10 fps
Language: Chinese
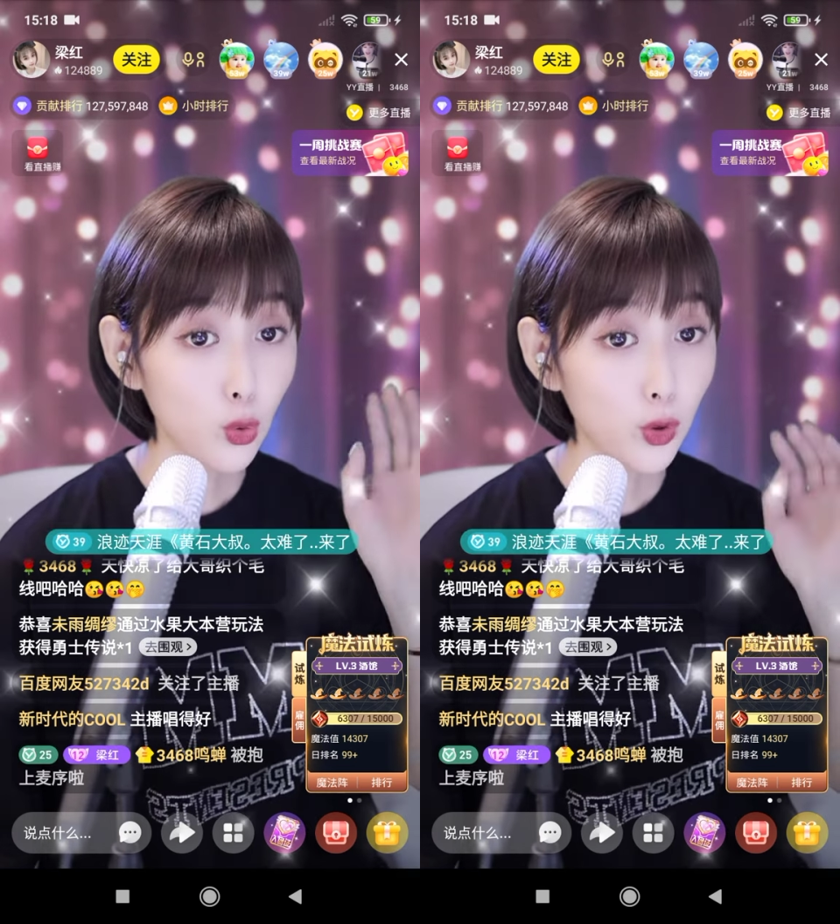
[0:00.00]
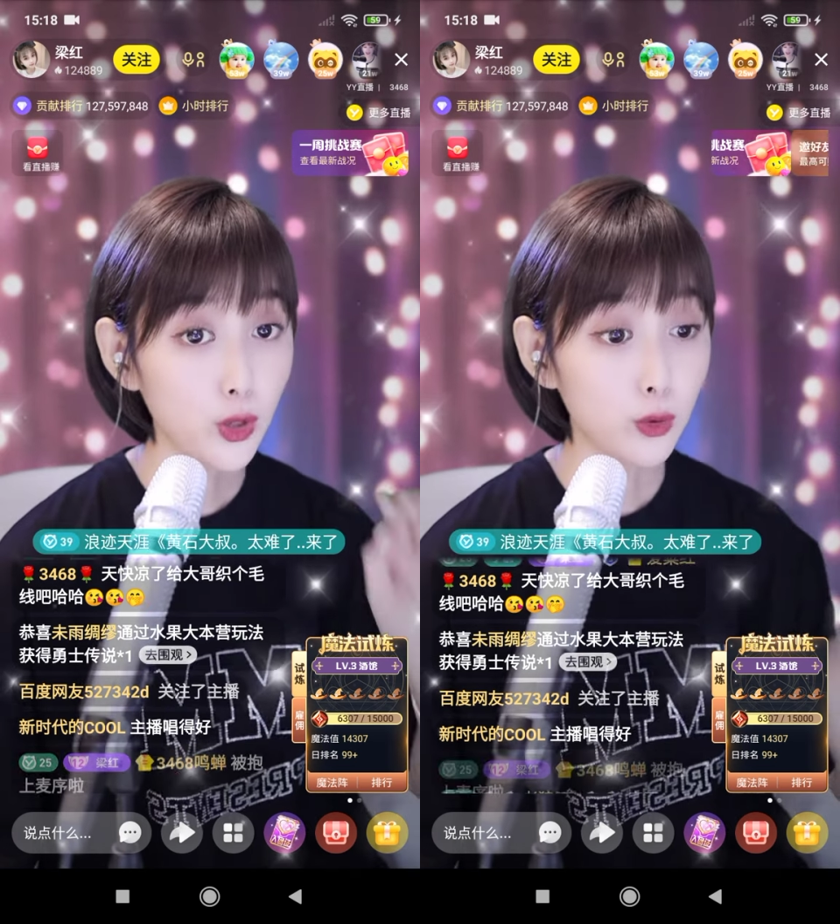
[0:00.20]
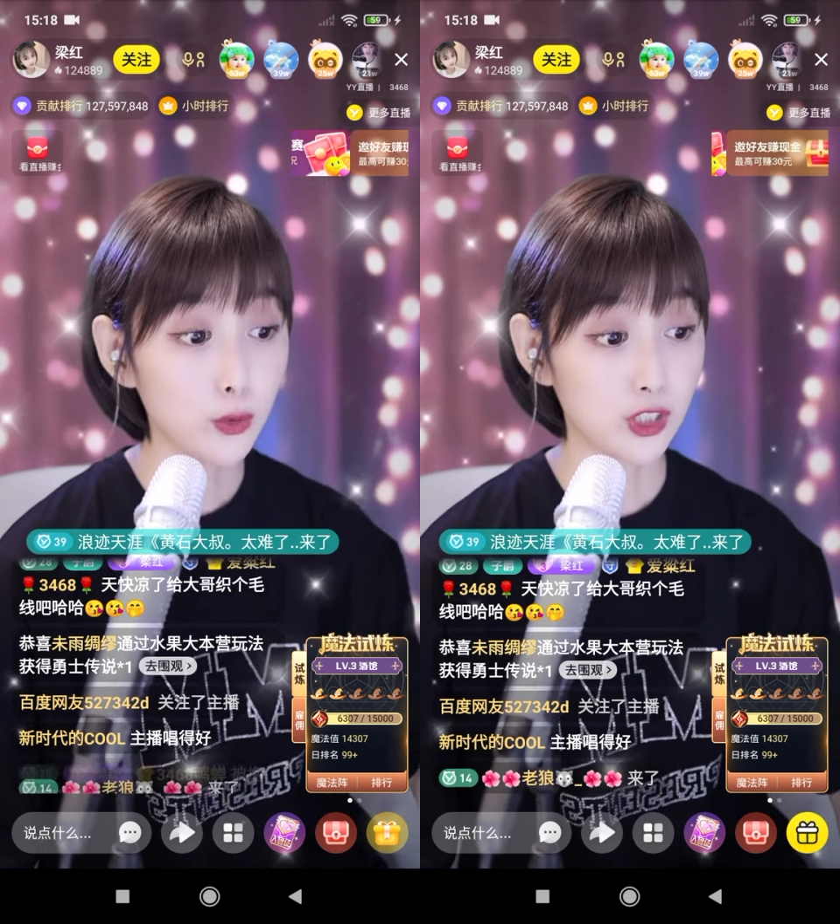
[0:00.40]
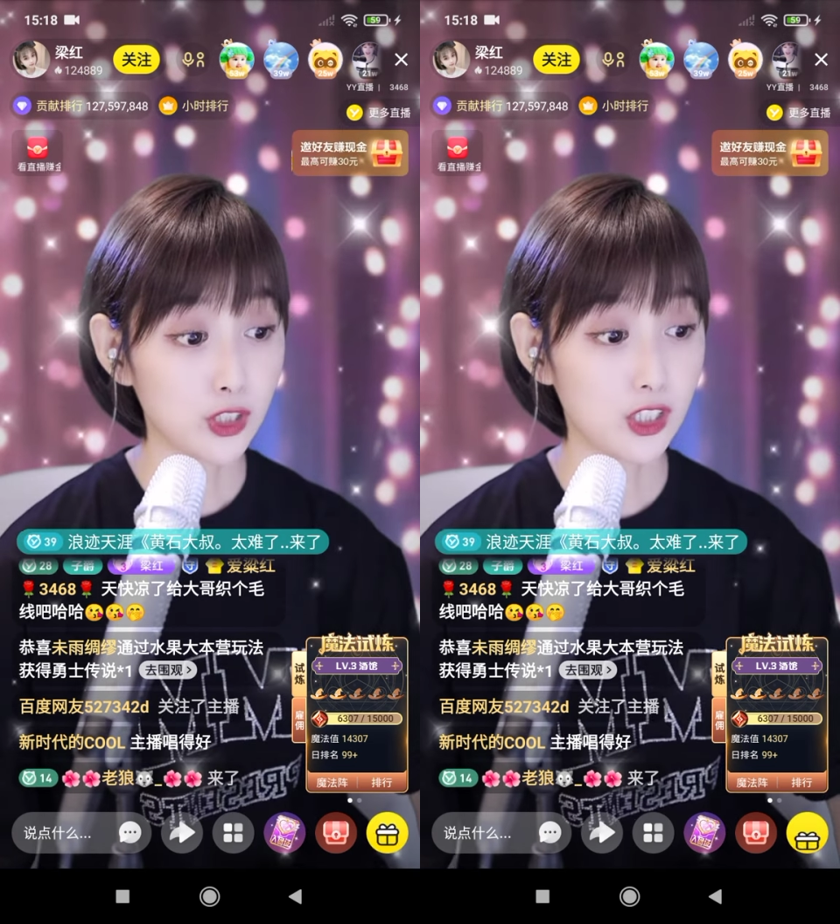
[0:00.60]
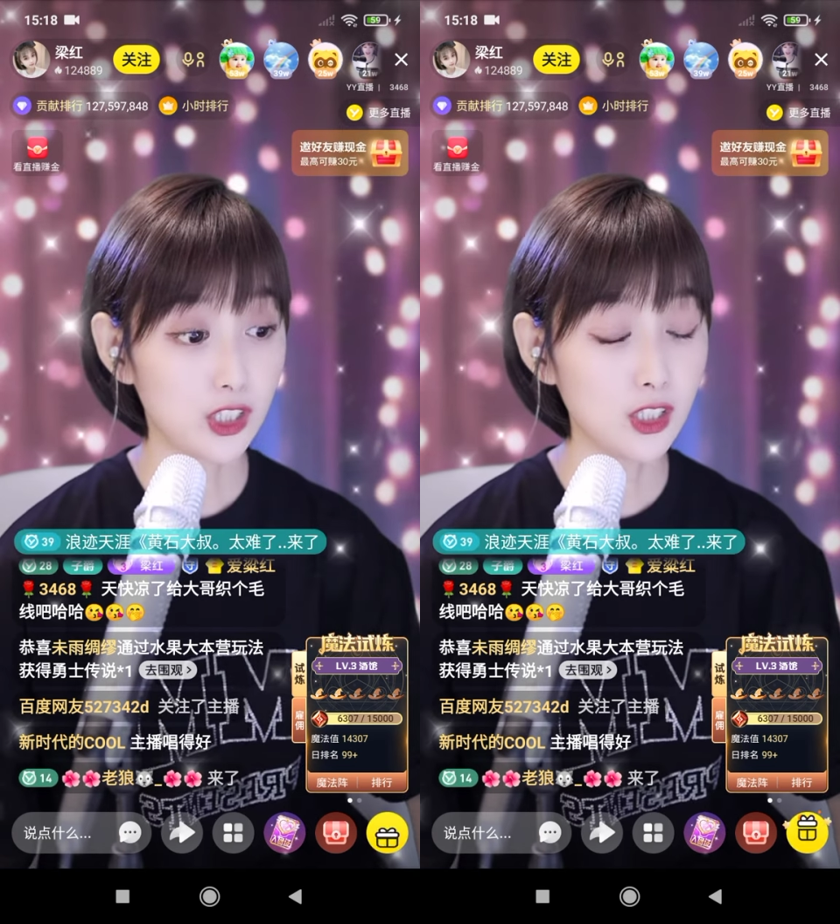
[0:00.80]
都会有
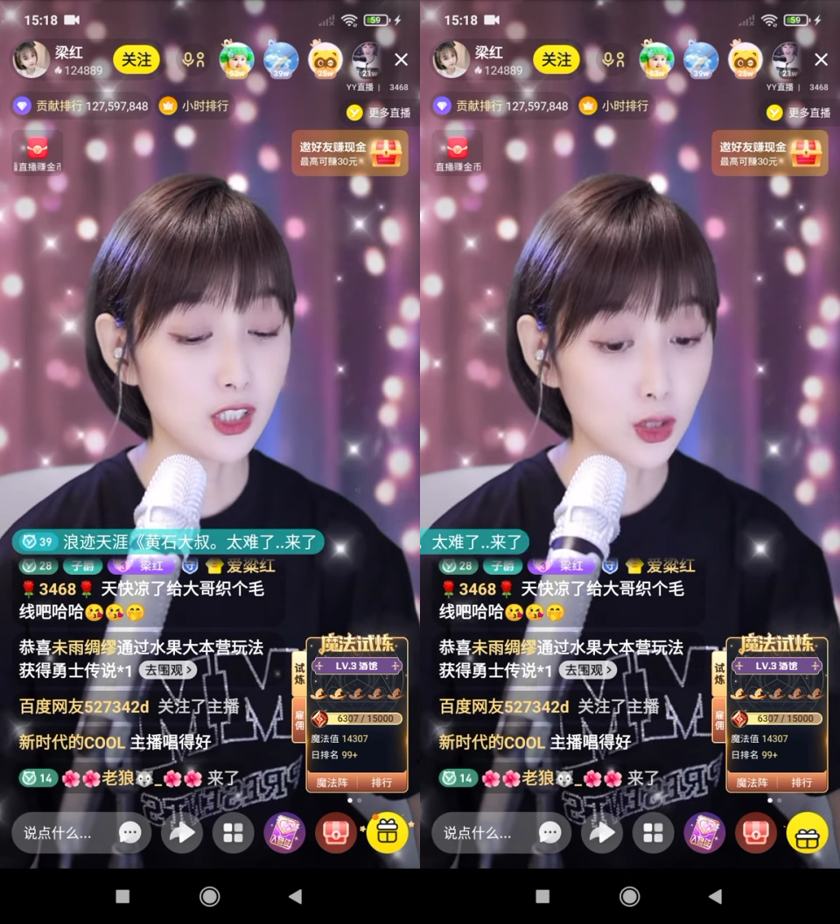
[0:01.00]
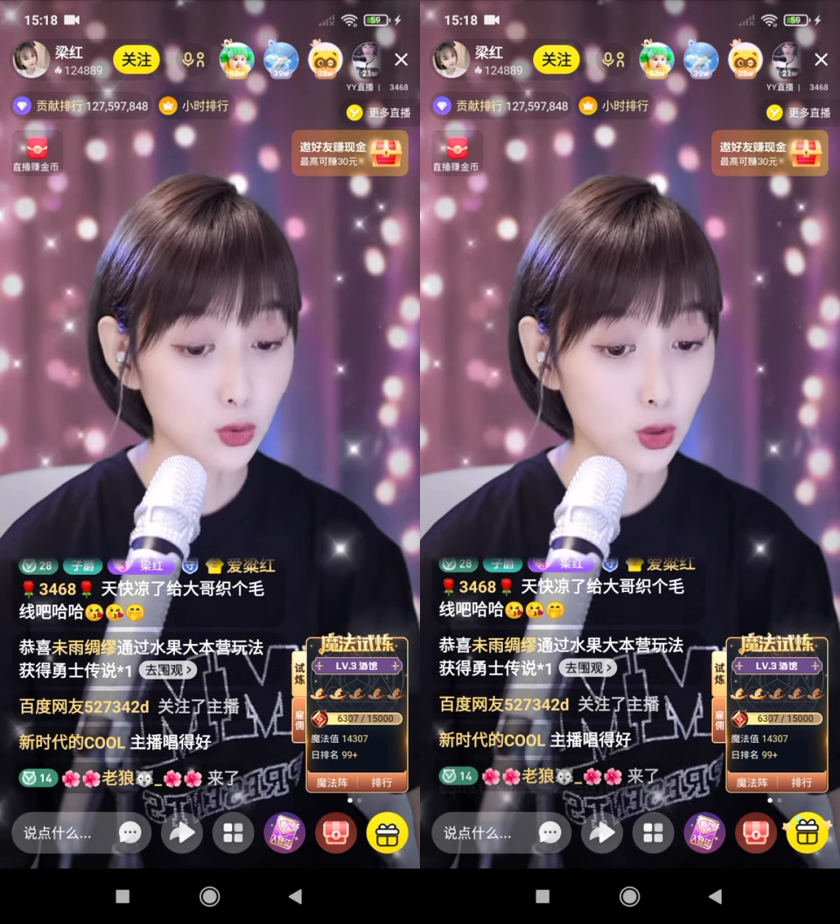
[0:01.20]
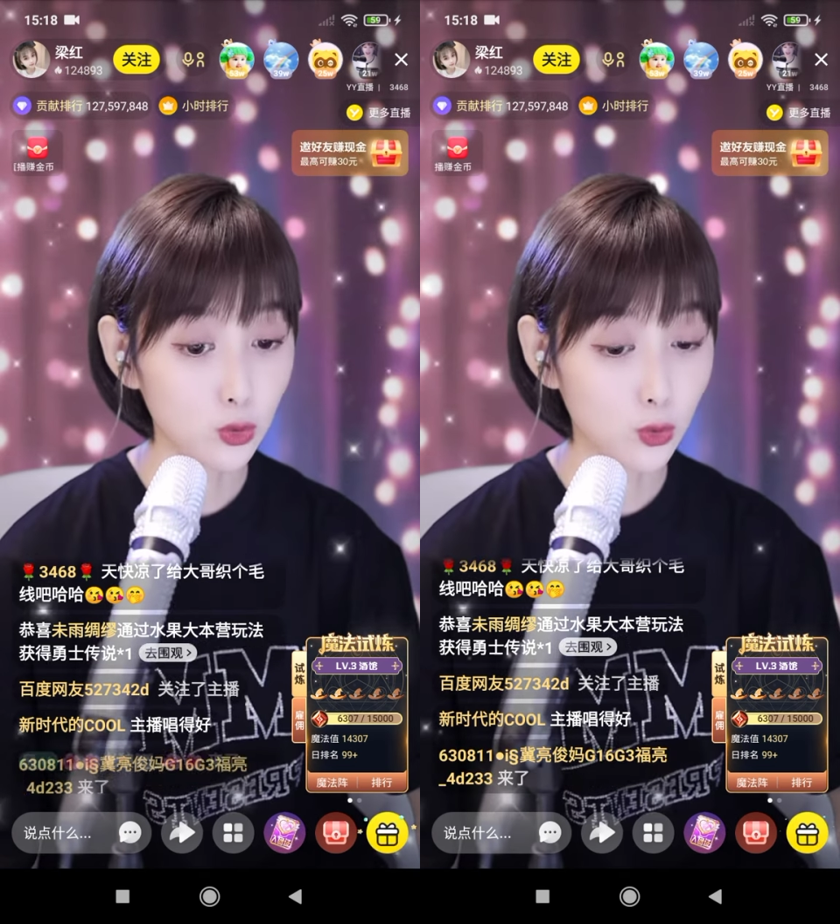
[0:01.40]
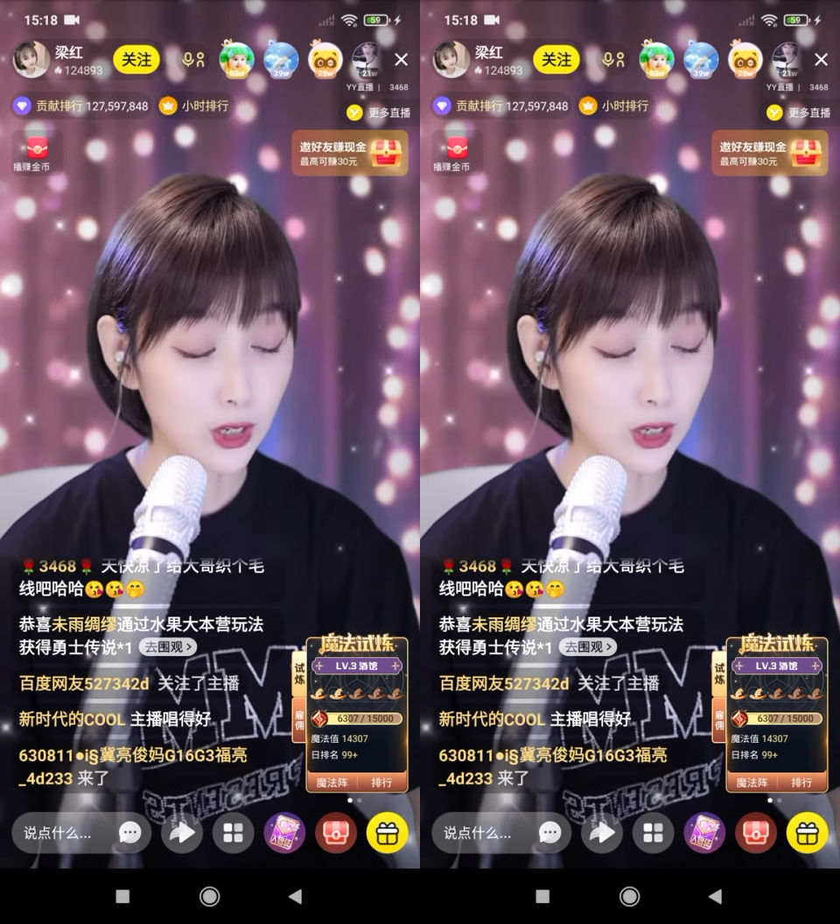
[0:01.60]
起起落落、